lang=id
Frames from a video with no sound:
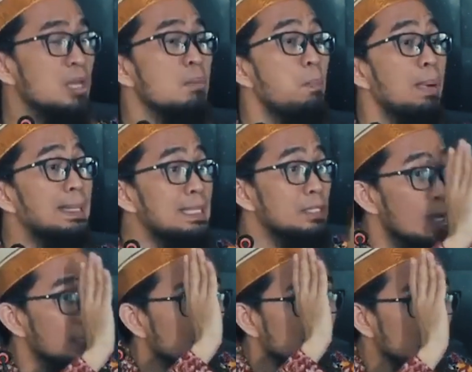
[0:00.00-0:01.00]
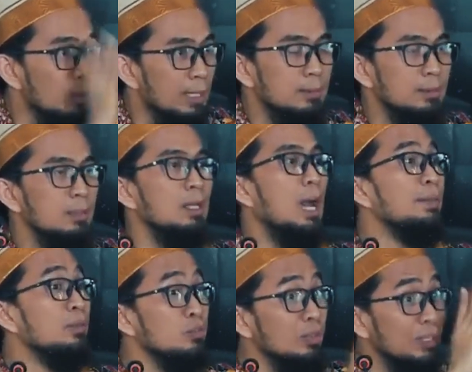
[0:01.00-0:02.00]
Begitu anda sholat
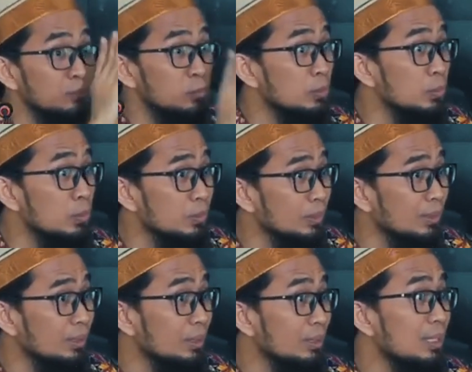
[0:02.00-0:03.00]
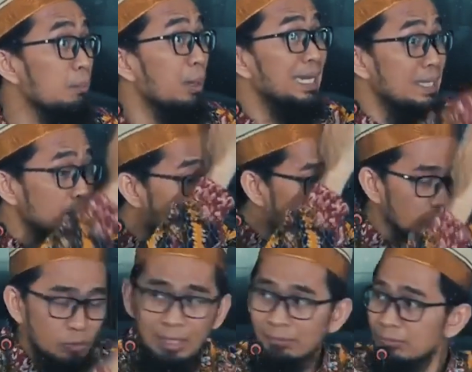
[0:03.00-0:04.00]
atau sholat wudhu, begitu anda
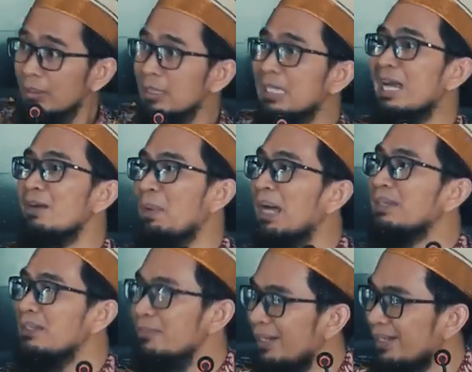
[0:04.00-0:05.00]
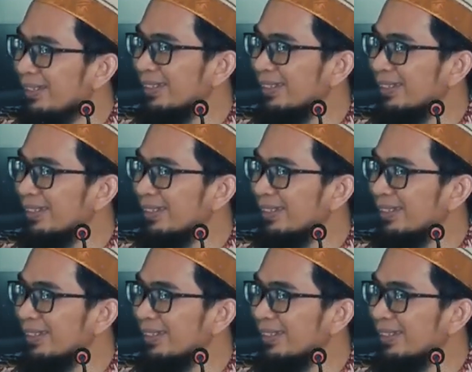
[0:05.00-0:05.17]
sholat tenang pak hati pak.